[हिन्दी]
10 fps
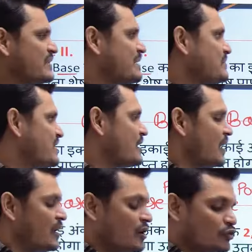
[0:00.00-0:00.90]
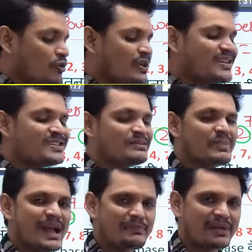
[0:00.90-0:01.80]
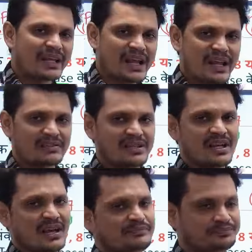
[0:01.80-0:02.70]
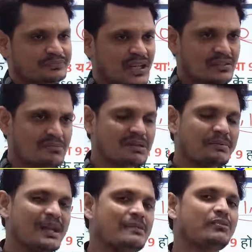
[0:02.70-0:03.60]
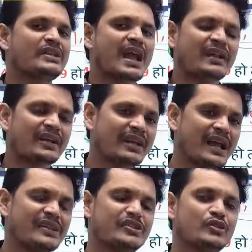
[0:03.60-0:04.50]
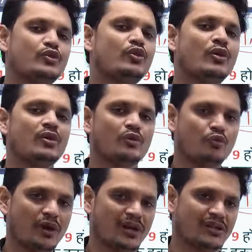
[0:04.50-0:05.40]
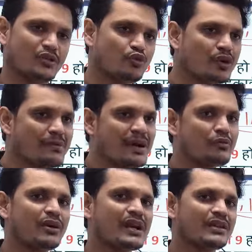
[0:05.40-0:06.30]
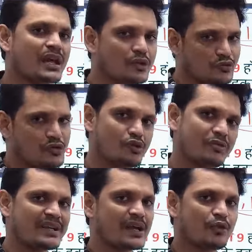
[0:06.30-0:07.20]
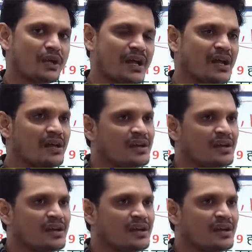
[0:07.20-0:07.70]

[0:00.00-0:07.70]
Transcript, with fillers: सेम चीज है तो इसमें आपने क्या क्या सीखा सबसे पहले आपको ध्यान रखना है जीरो वन जीरो के बाद वन आता है तो जीरो वन याद हो गया